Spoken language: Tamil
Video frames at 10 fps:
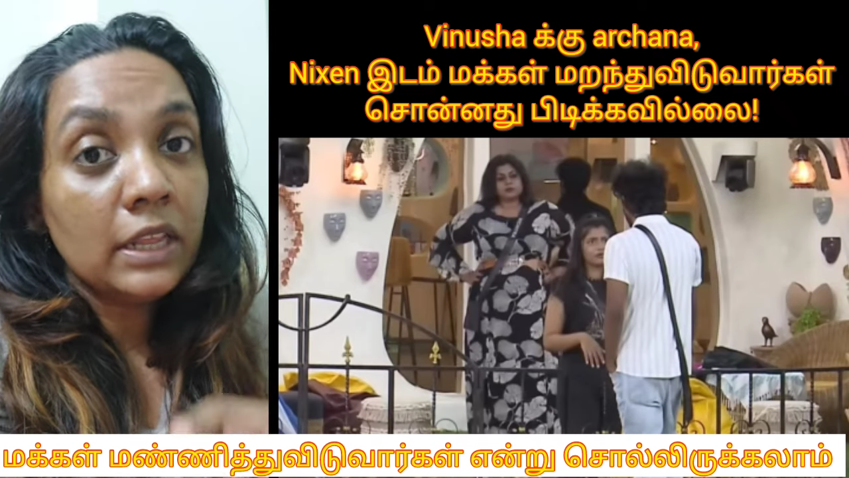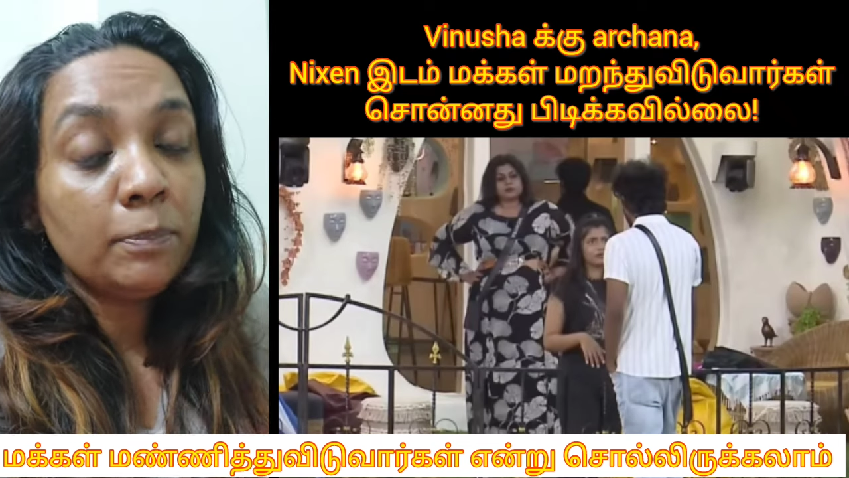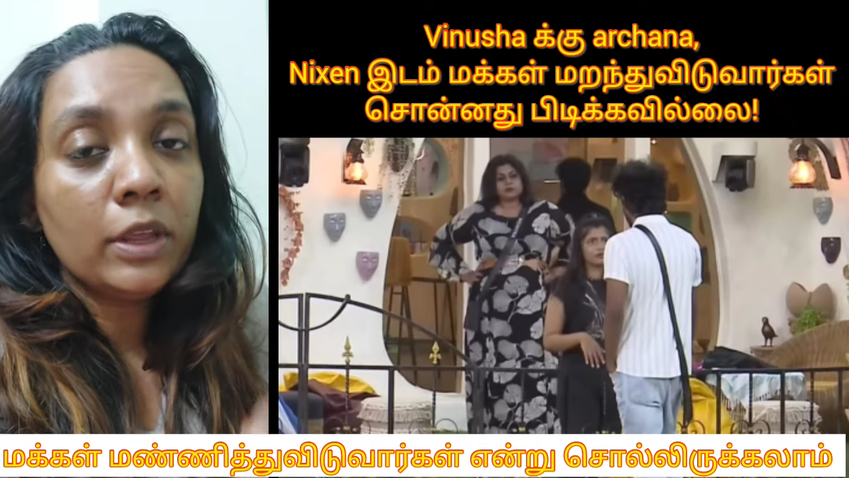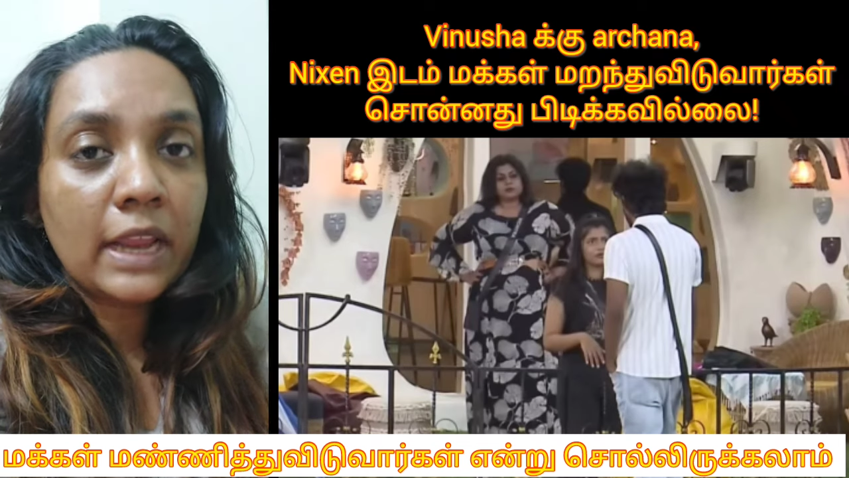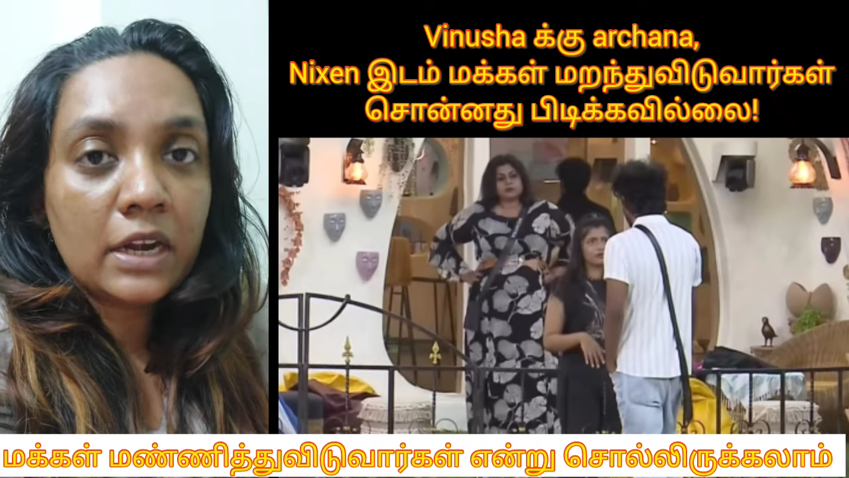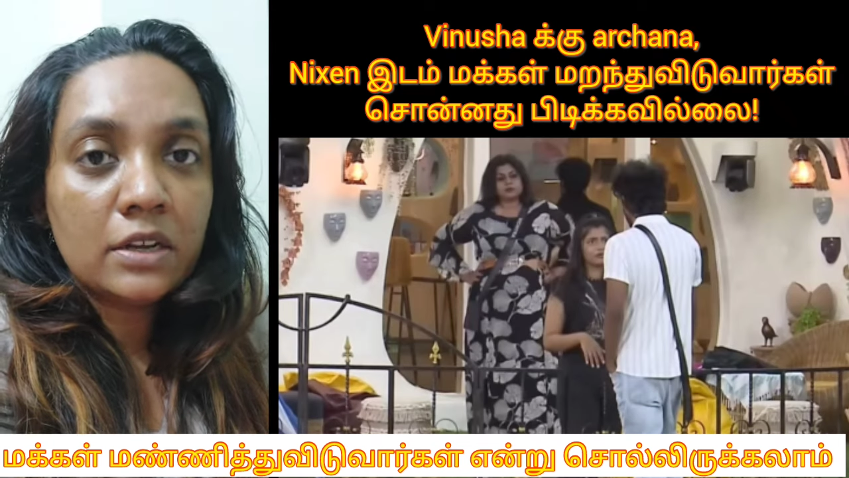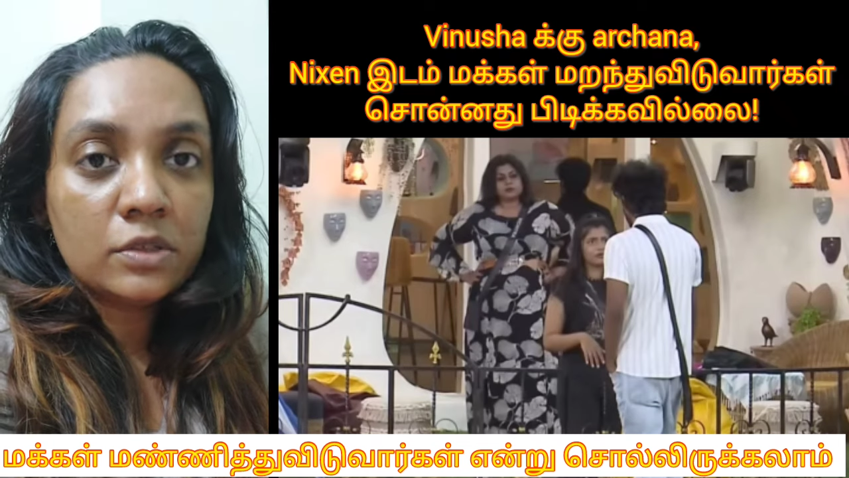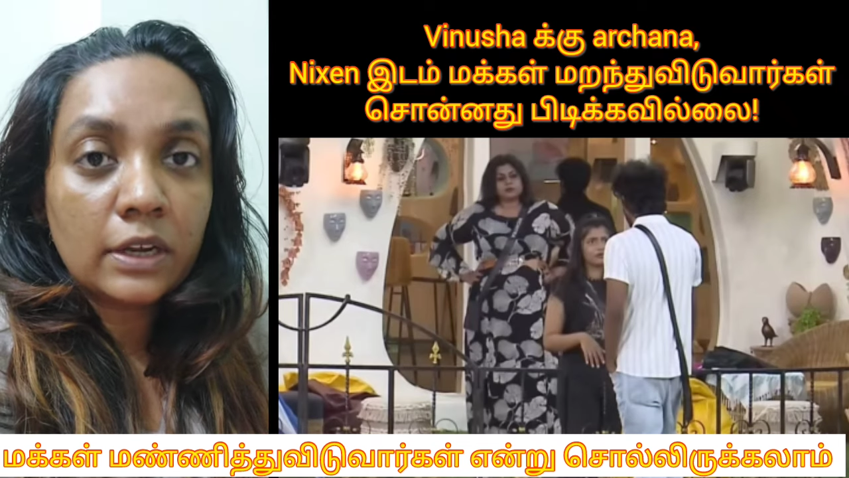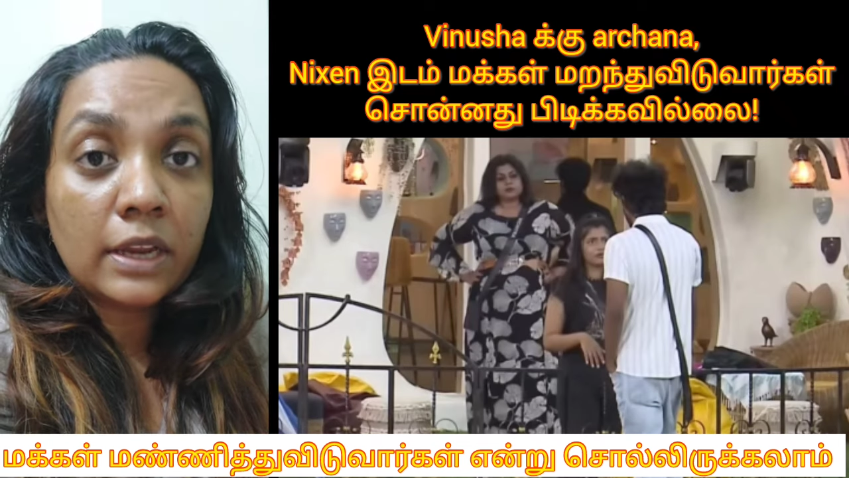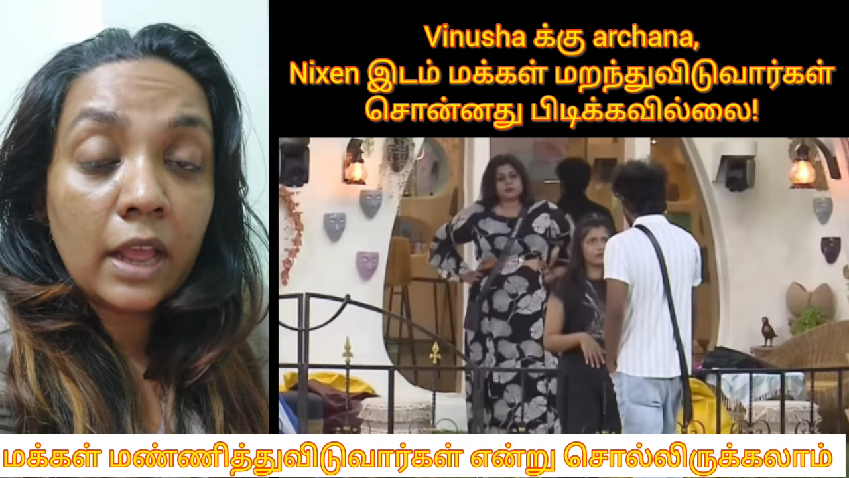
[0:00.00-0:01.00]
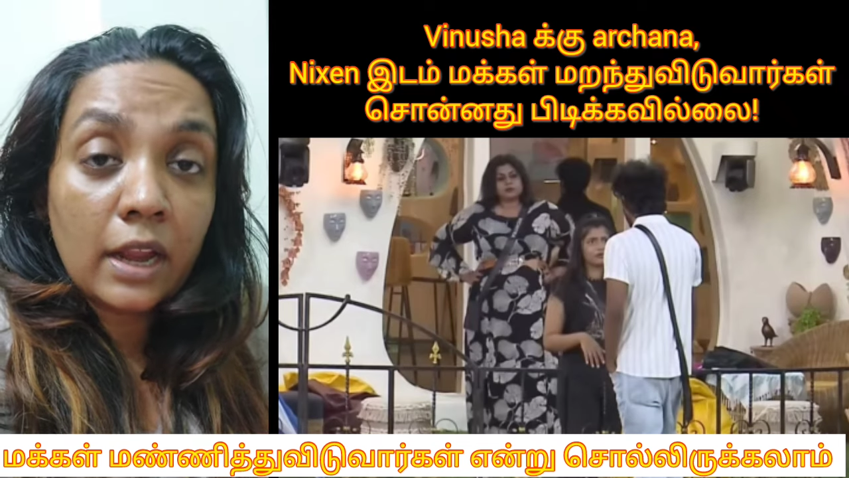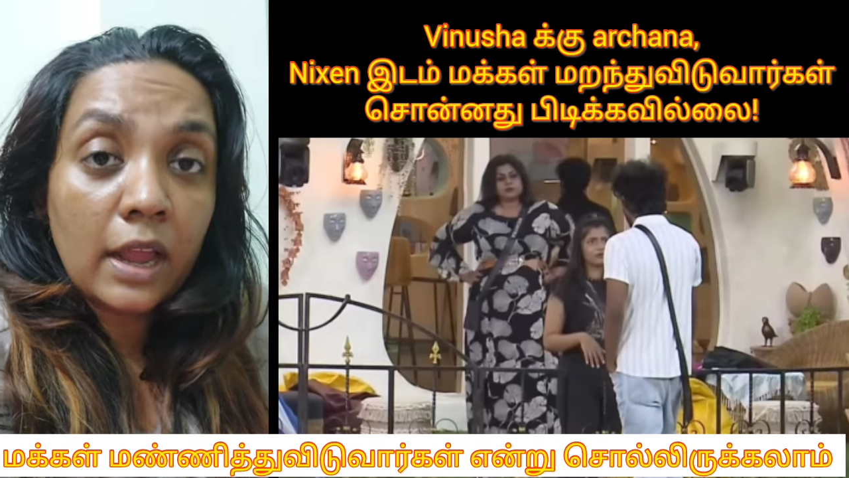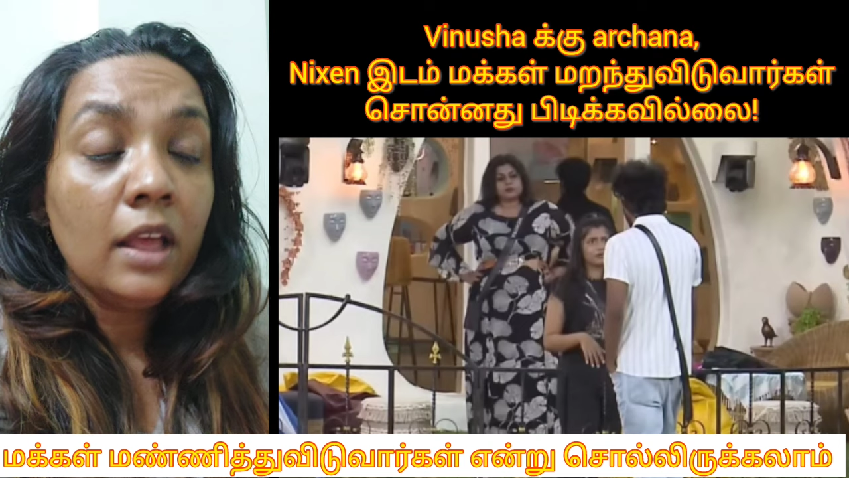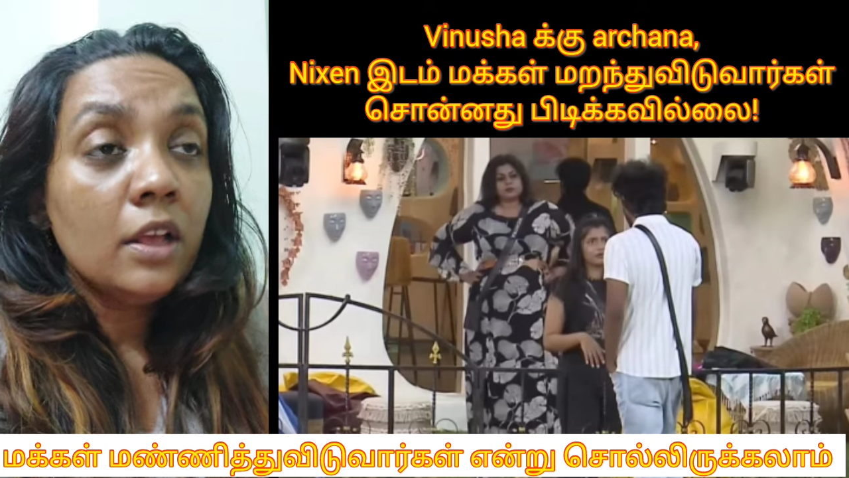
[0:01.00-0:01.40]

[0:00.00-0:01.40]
நீ போய் கேளுன்னு சொல்லிட்டேன் ஆனா